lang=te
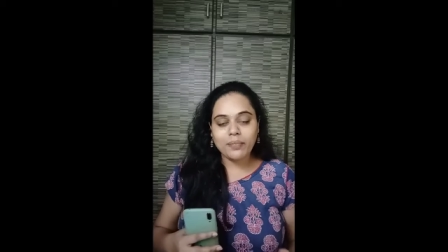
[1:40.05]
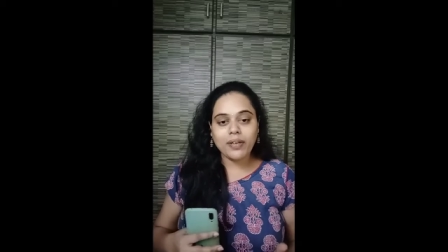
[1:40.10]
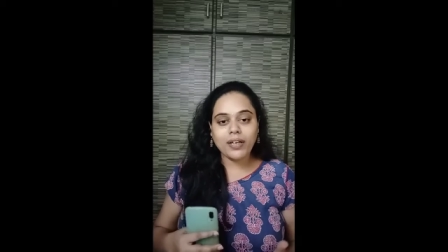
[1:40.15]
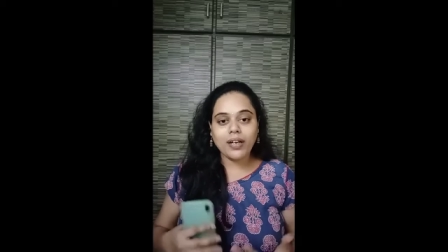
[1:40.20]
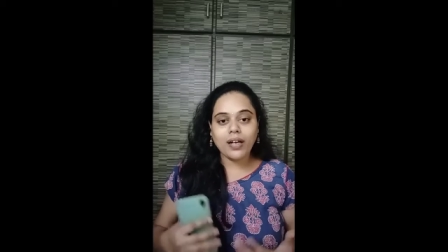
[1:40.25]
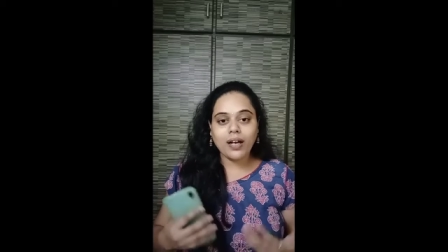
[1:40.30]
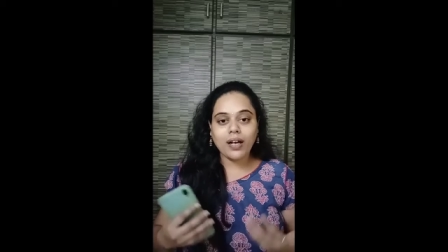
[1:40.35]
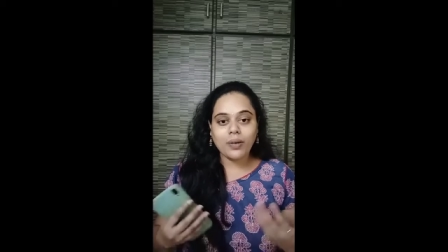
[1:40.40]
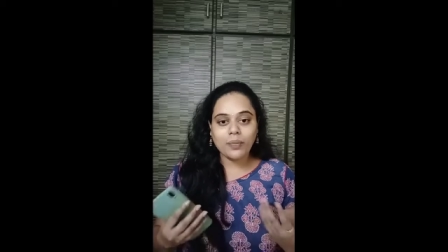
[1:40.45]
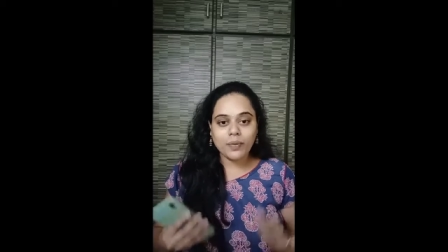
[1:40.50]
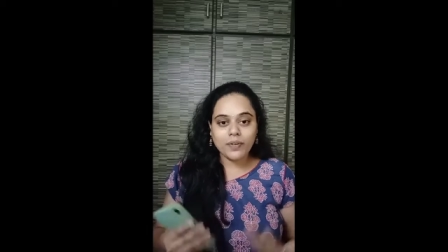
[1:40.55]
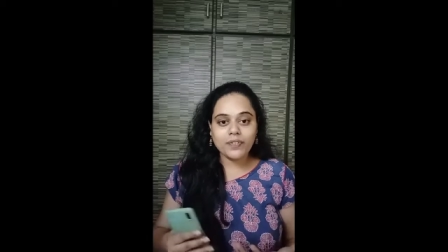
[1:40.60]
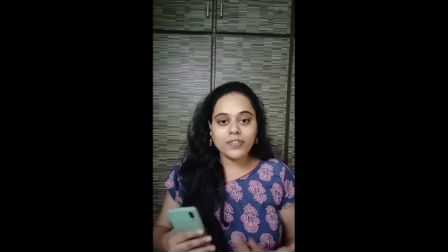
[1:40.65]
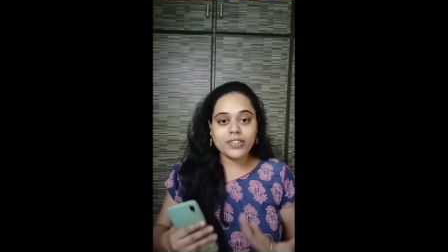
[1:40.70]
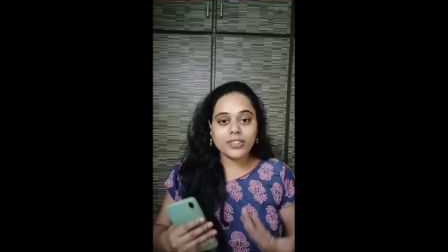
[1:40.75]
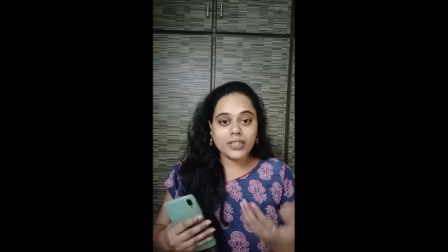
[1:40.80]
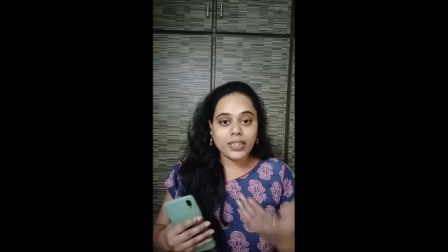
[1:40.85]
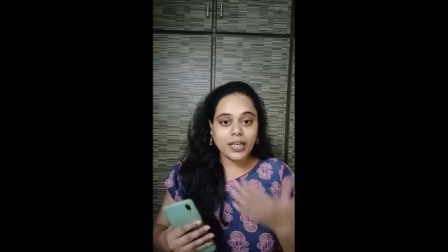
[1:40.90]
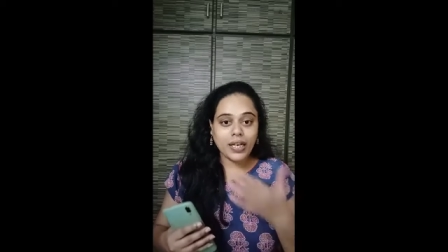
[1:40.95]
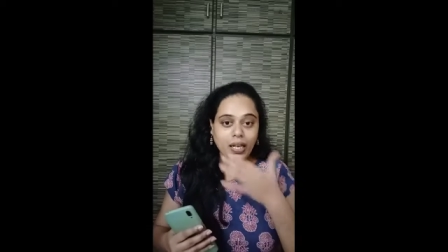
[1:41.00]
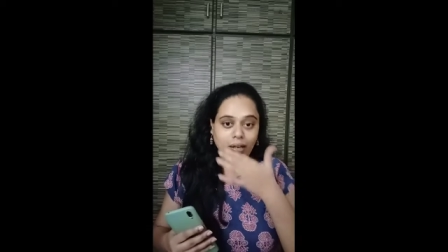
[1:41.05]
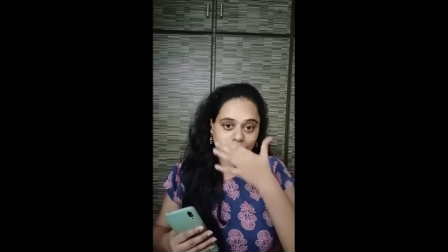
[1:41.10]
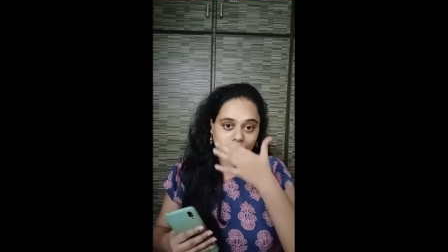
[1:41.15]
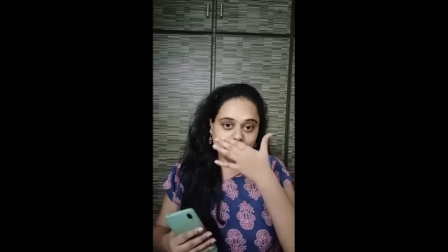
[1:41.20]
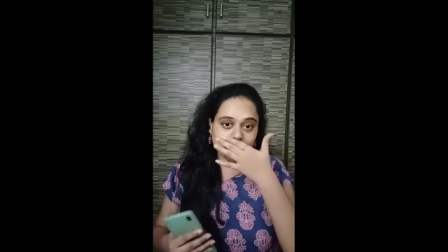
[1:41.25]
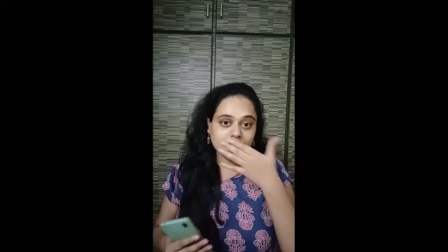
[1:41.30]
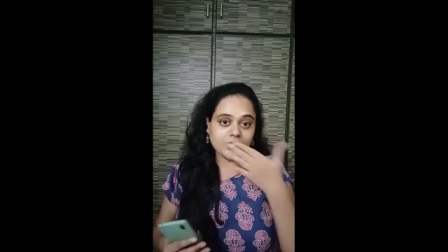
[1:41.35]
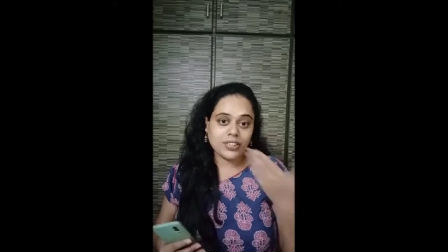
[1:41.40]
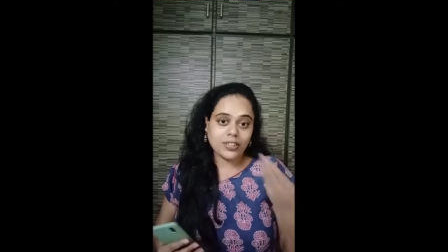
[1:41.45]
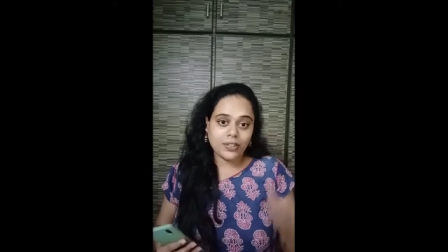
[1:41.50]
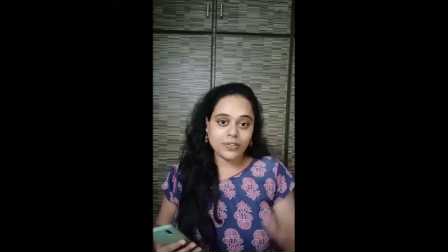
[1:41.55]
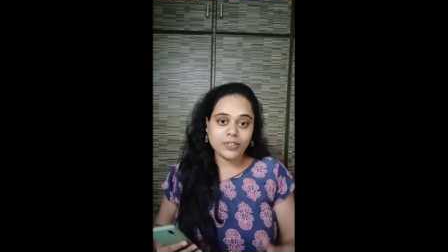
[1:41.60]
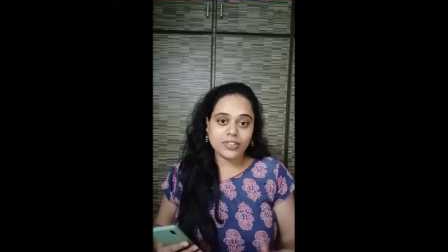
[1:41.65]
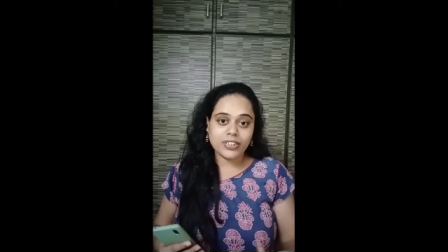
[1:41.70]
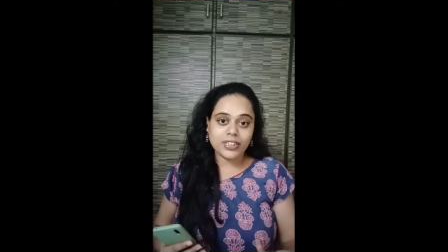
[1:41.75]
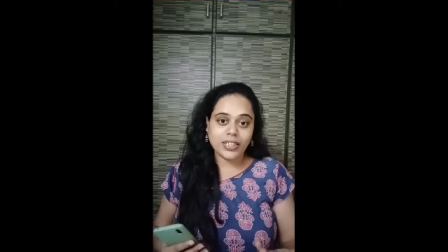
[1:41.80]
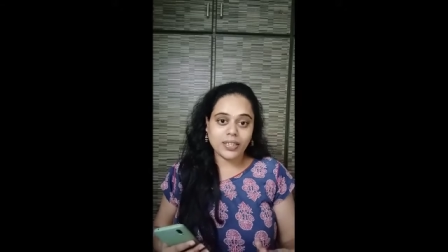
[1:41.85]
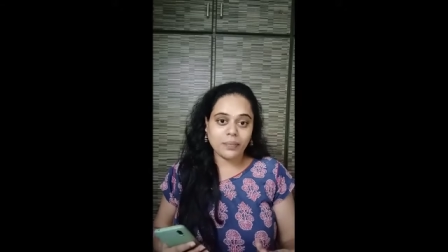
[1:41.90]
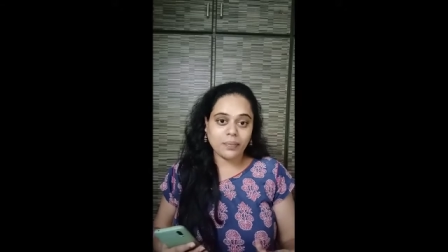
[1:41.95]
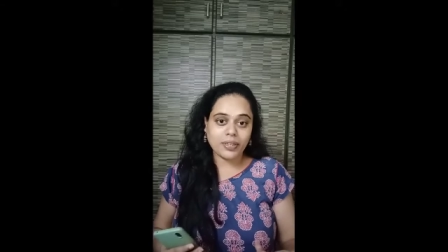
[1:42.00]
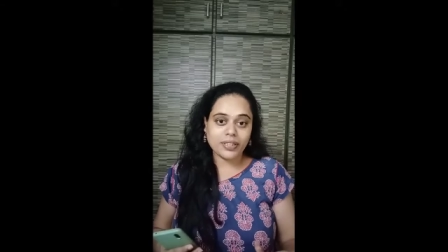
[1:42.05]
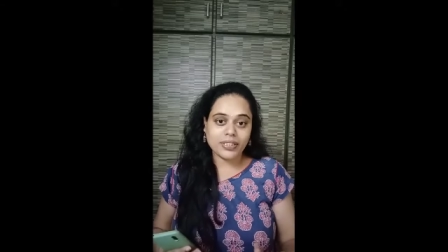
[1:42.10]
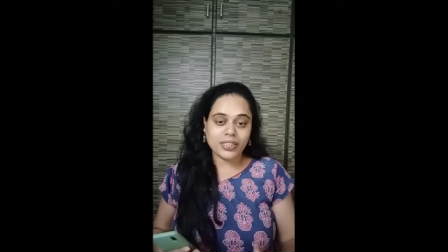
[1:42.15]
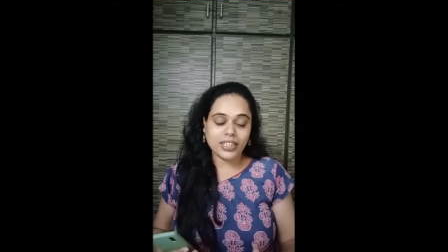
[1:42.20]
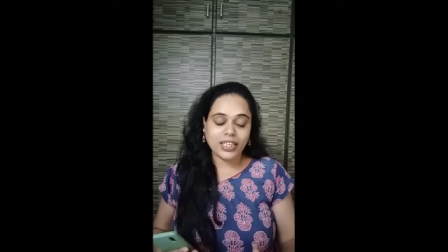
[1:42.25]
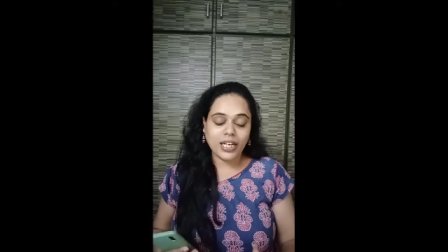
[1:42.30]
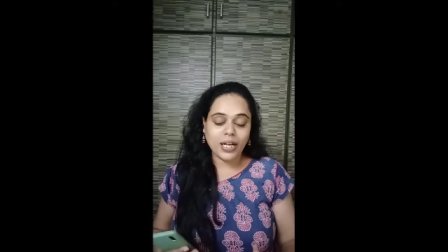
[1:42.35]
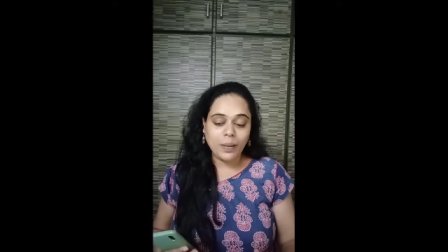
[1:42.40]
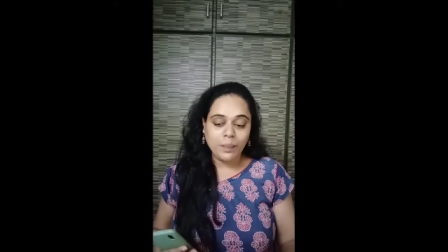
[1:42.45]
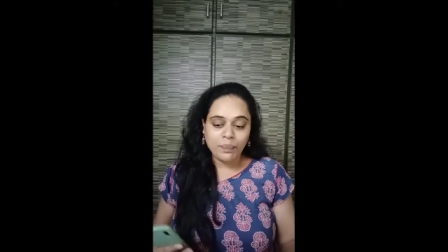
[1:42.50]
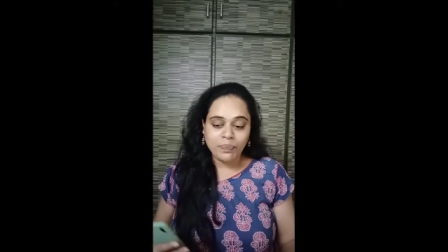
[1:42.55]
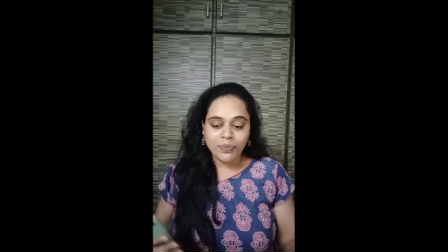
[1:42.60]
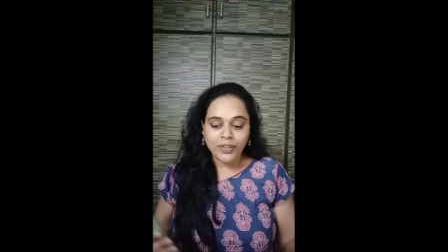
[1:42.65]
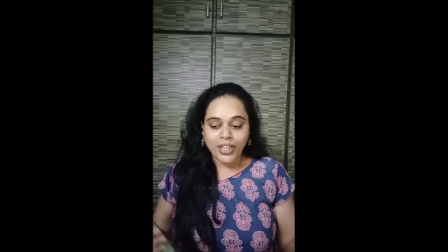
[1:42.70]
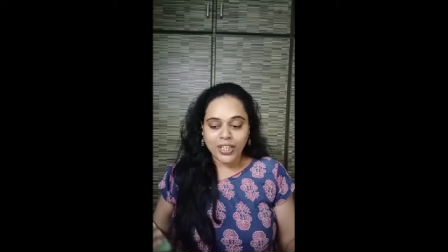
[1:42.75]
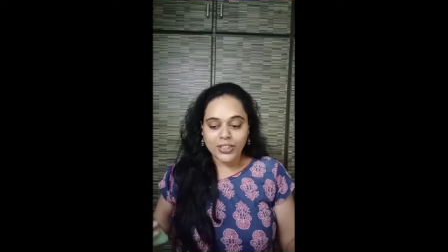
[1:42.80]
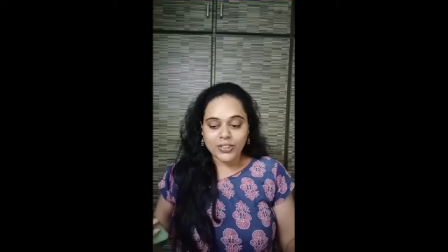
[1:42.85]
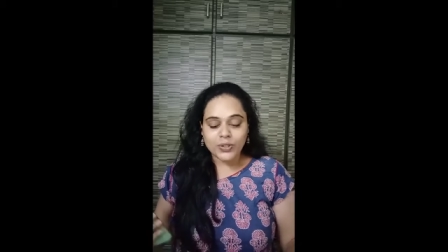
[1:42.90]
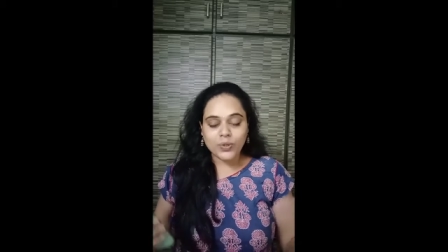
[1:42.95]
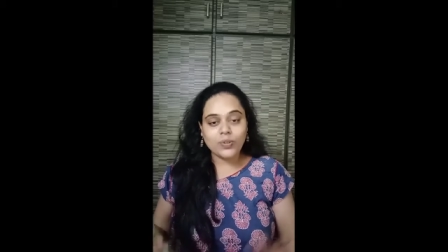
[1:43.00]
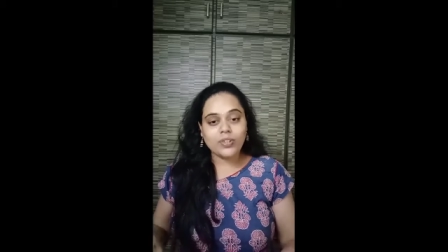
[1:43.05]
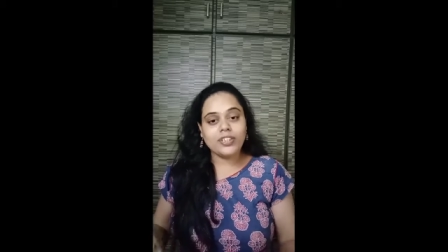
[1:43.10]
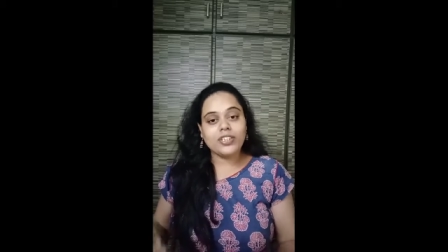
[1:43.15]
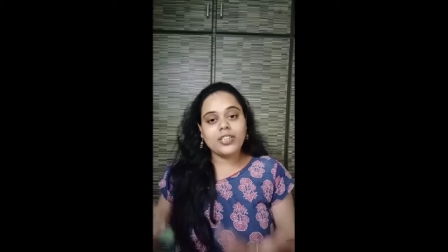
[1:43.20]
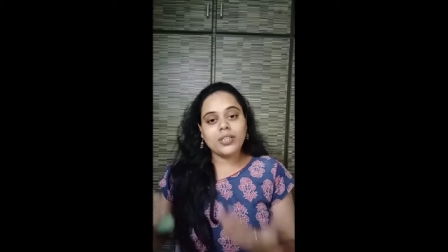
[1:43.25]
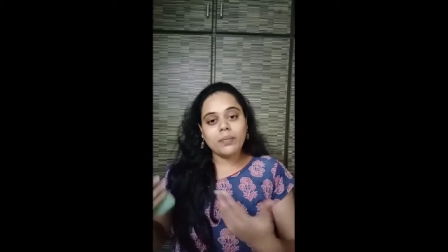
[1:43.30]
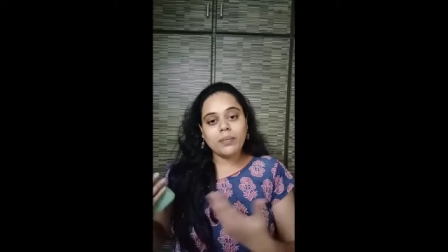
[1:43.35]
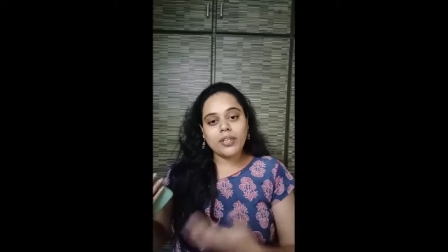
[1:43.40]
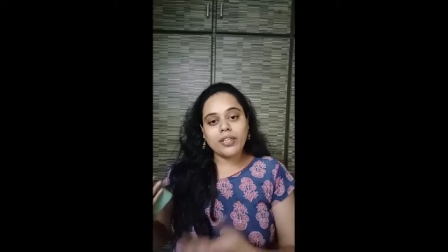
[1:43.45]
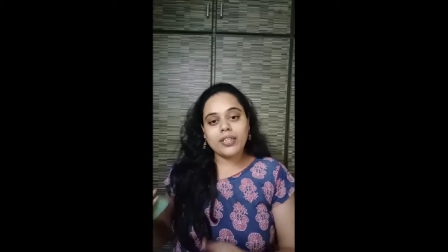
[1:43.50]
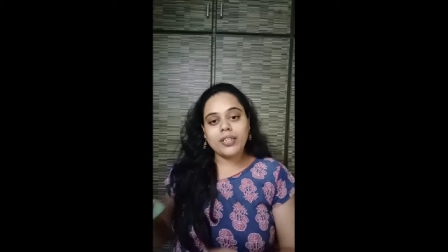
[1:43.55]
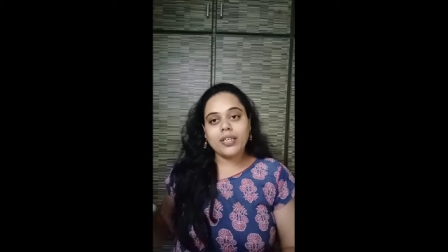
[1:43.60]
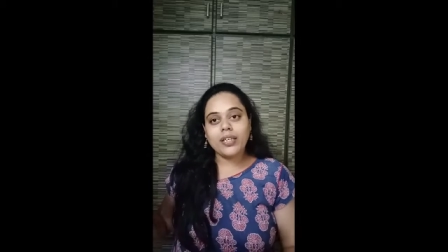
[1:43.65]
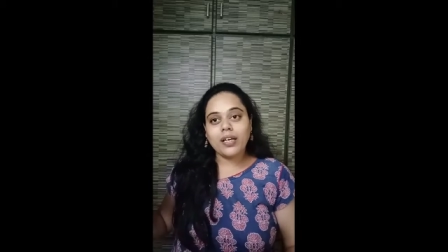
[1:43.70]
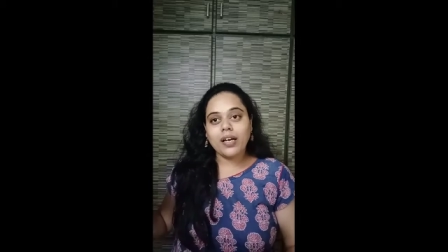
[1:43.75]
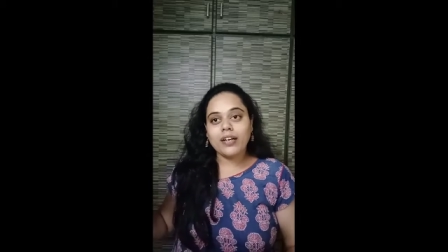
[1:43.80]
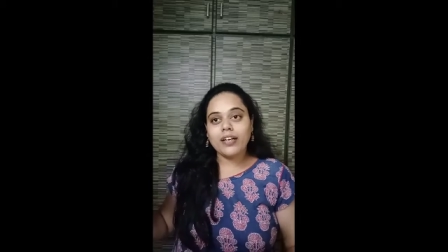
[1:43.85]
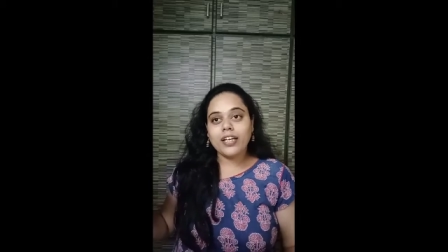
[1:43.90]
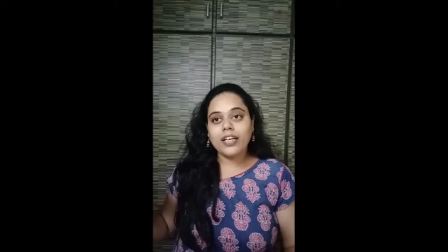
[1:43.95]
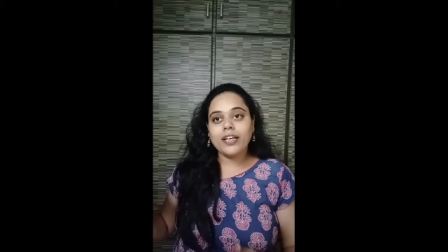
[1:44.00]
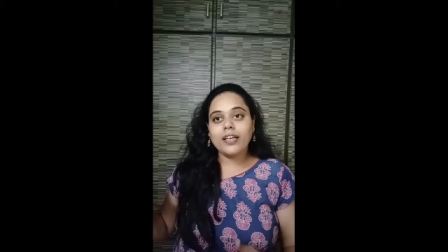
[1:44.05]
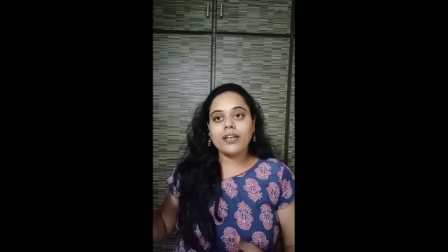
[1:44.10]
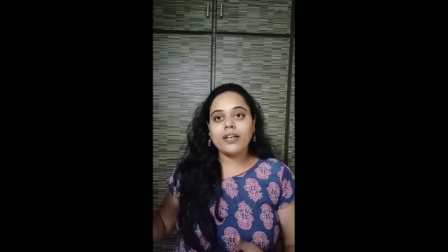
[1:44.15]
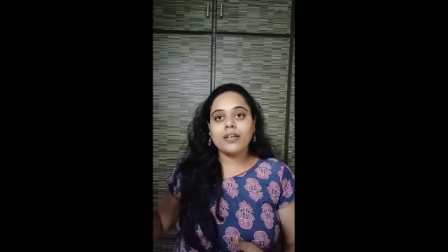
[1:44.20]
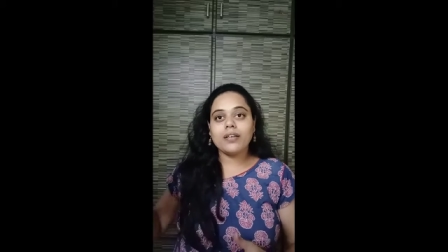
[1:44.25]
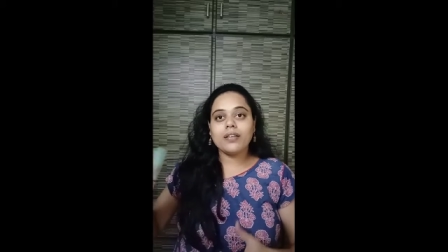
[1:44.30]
మన అనుభవిస్తేనే ఆ విషయం తెలుస్తుంది బేసిక్గా సో ఇంతమంది అంటే